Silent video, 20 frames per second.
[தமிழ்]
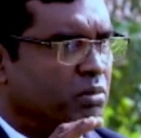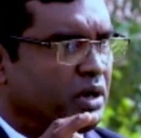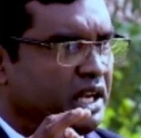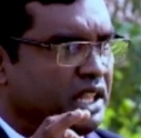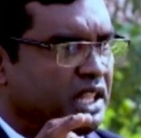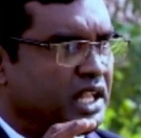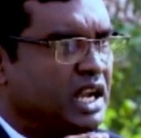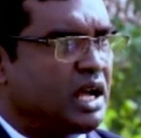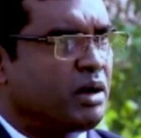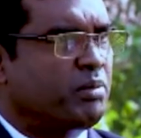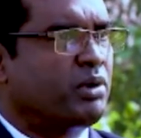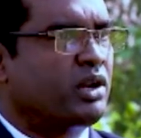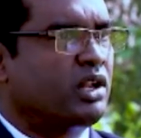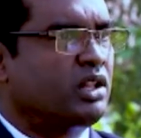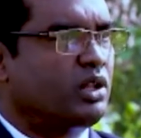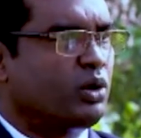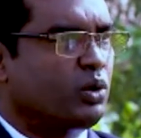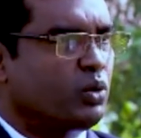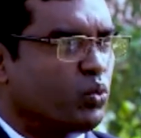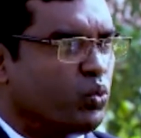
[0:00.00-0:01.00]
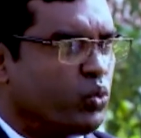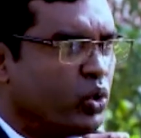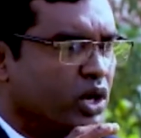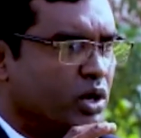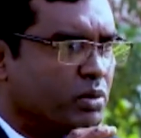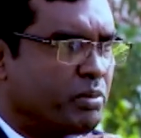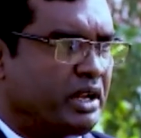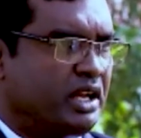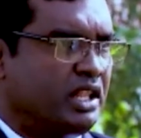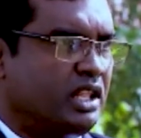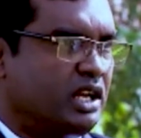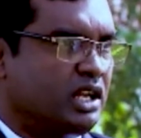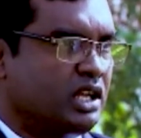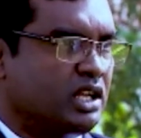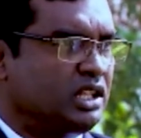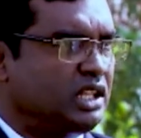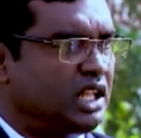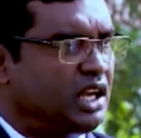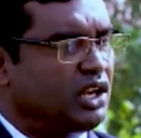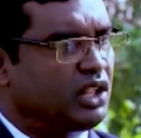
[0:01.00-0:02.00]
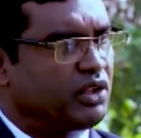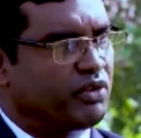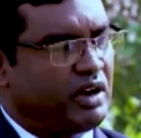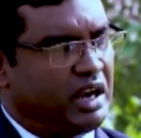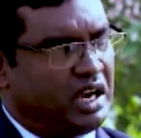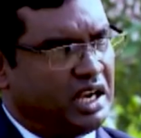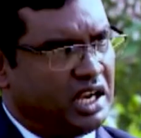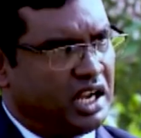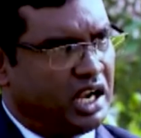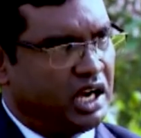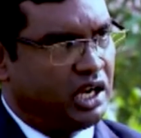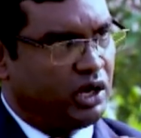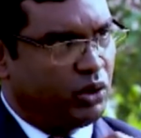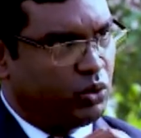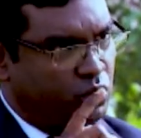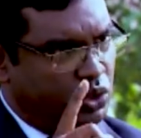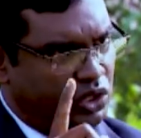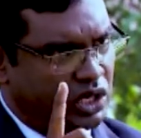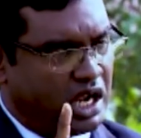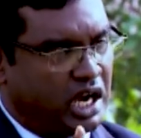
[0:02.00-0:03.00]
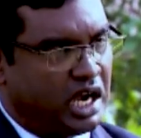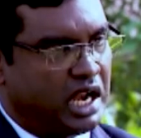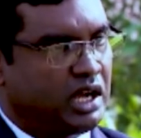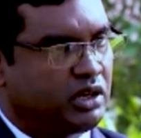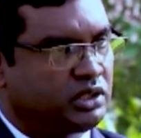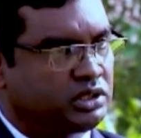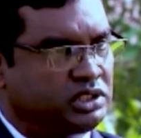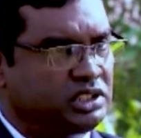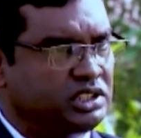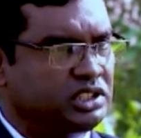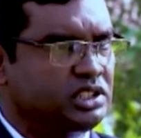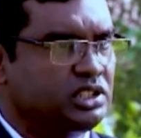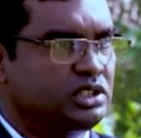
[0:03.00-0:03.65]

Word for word: மனிதனாக பிறந்த ஒவ்வொரு மனிதனுக்கும் தனது வாழ்நாளில் ஒரு நாளாவது